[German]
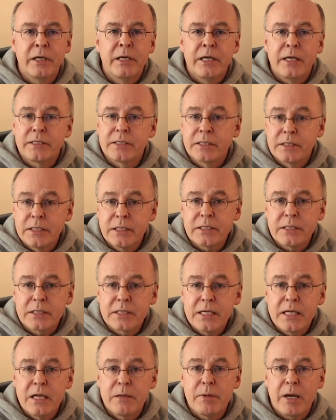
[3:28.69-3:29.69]
Es ist nicht
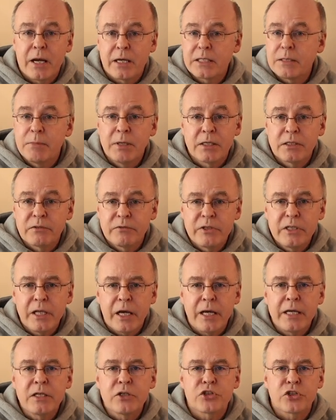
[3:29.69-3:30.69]
dasselbe. HTML ist viel
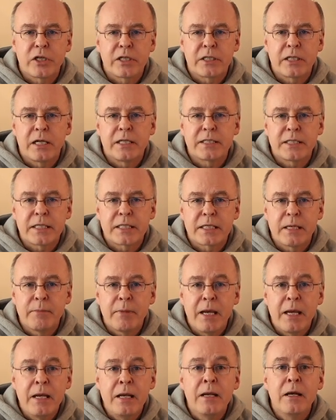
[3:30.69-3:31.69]
eingeschränkter als
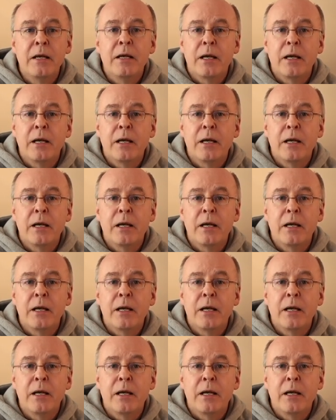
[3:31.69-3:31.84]
XML,